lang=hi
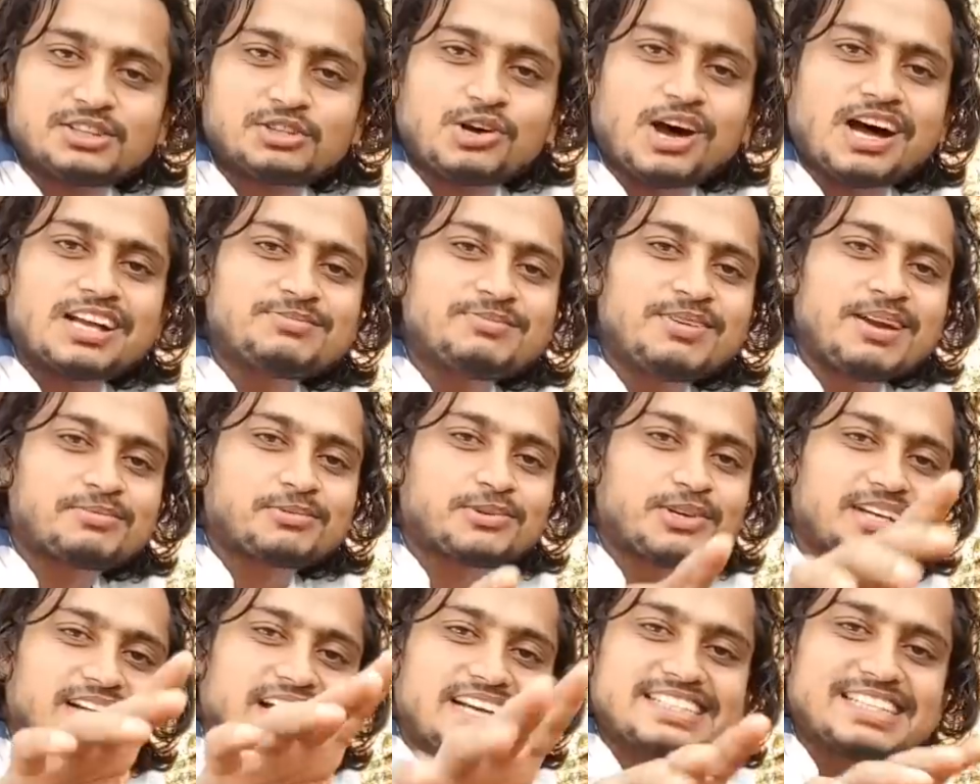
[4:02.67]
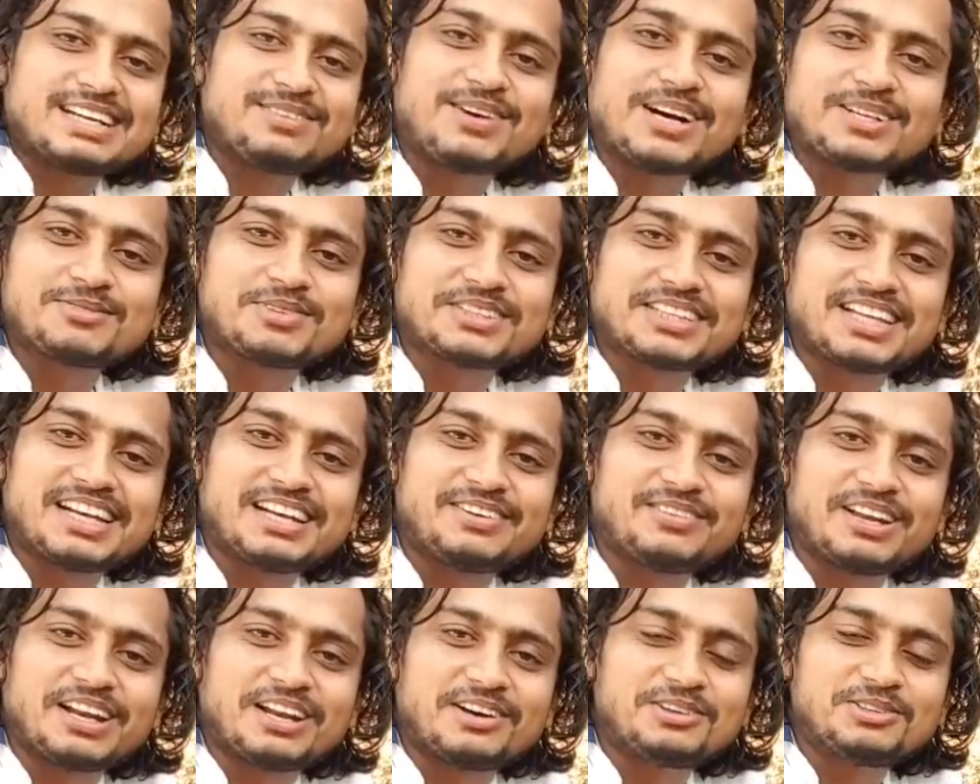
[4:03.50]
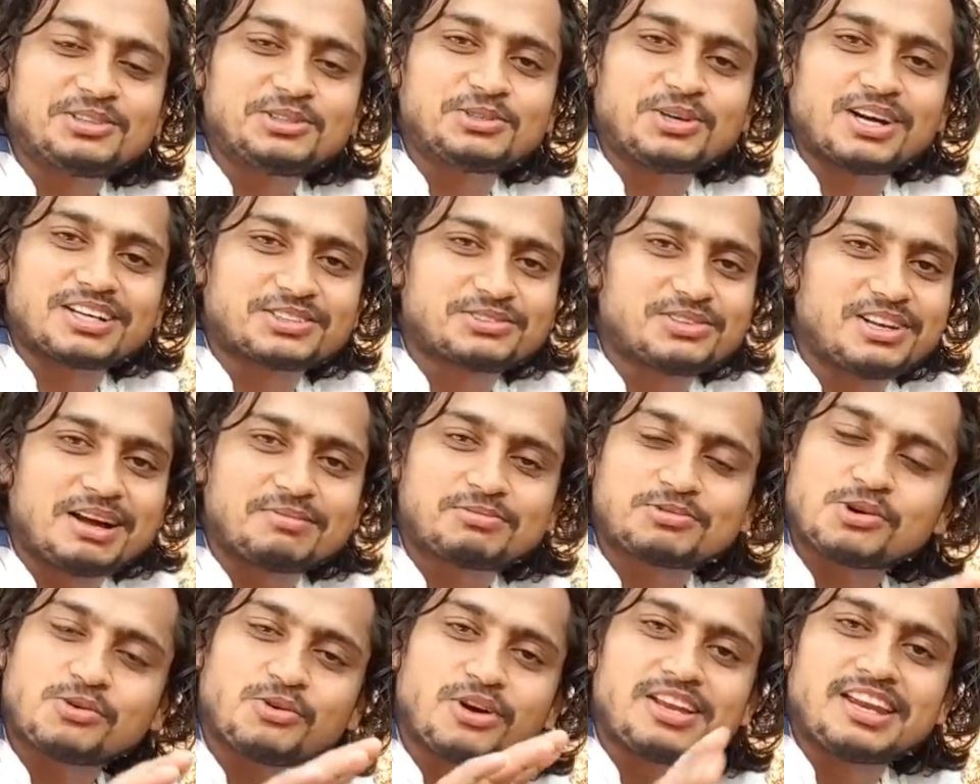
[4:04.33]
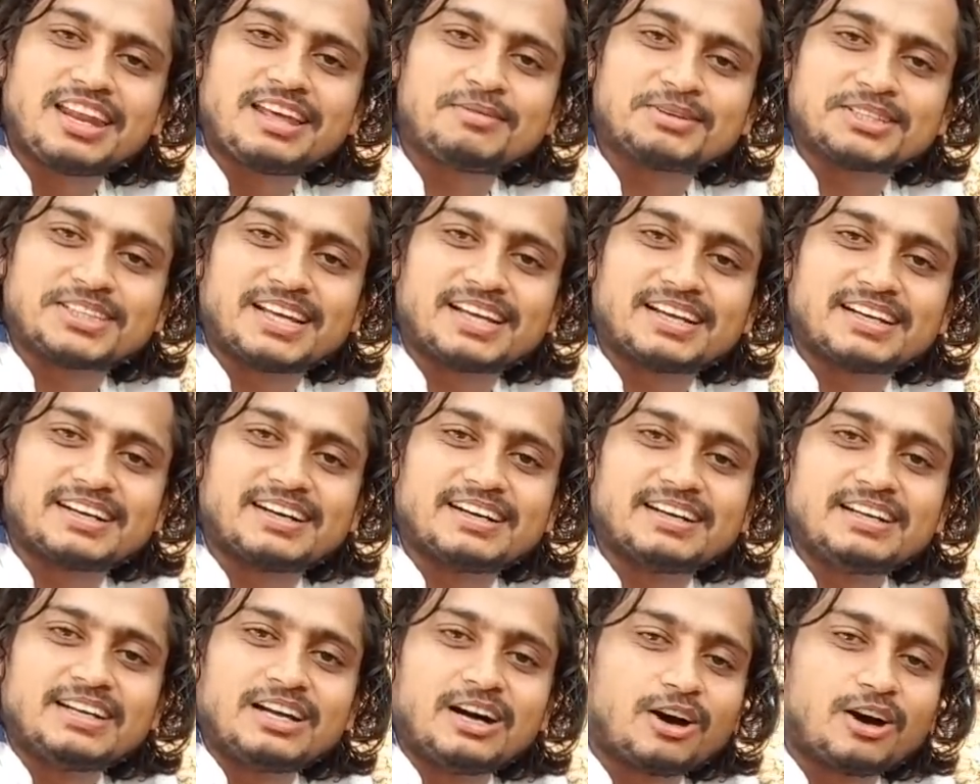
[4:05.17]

तो आज मैं आपको एक ऐसा बात बताने वाला हूँ जो एक्चुअली आपको कोई नहीं बताएगा